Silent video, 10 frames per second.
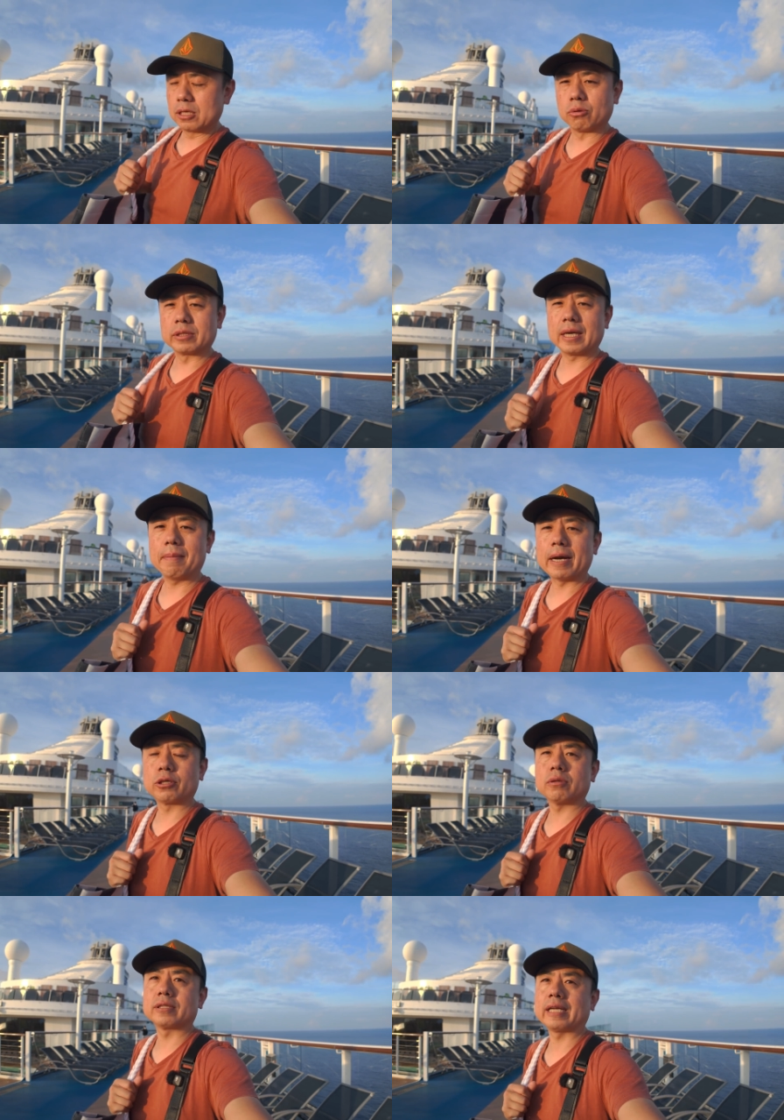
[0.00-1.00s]
总结吧，
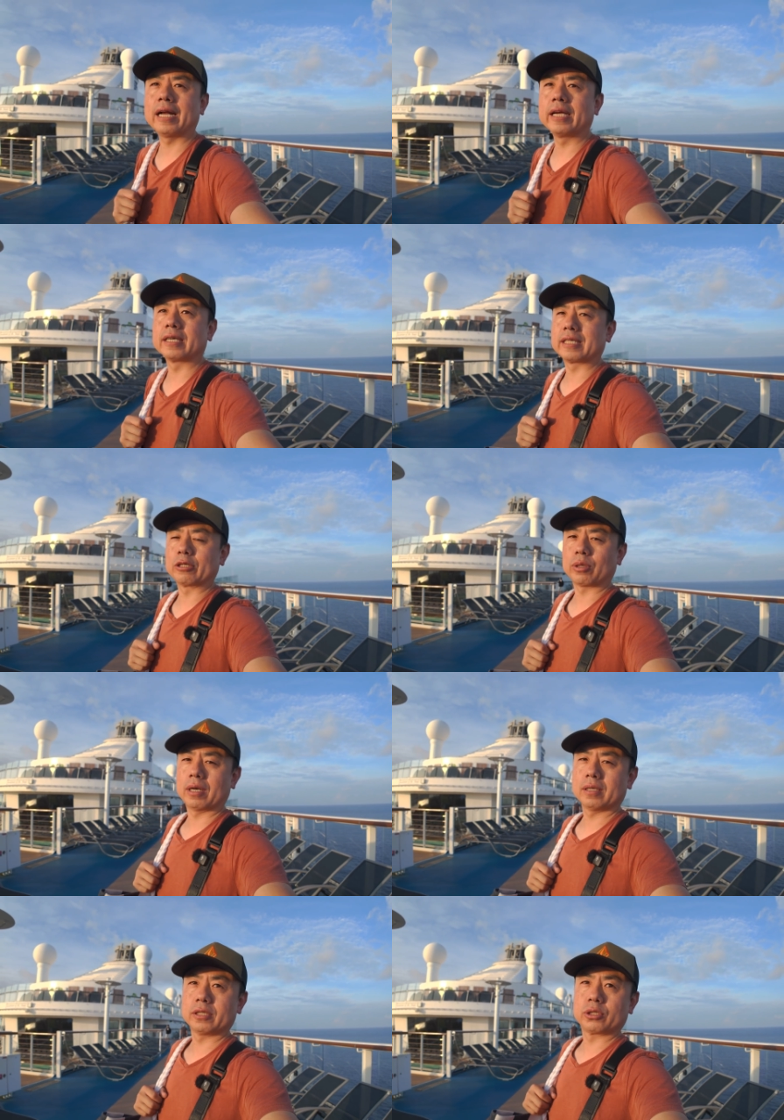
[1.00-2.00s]
说是 Starlink 在船
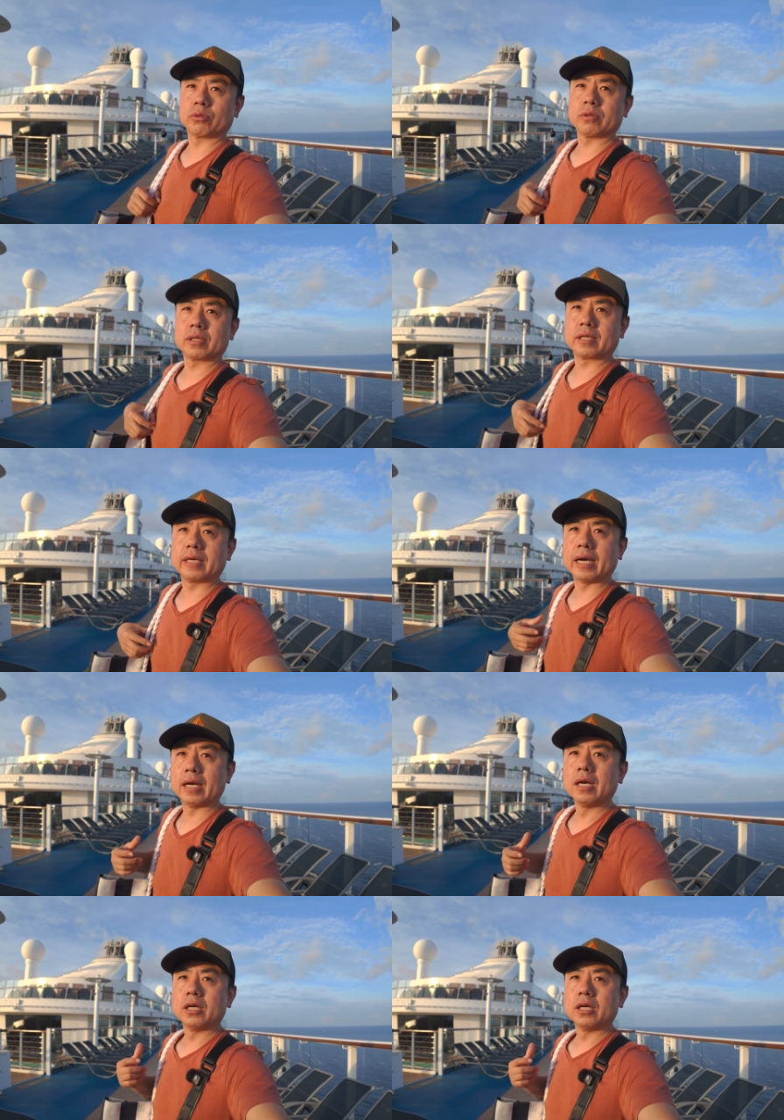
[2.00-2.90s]
上的使用的体验。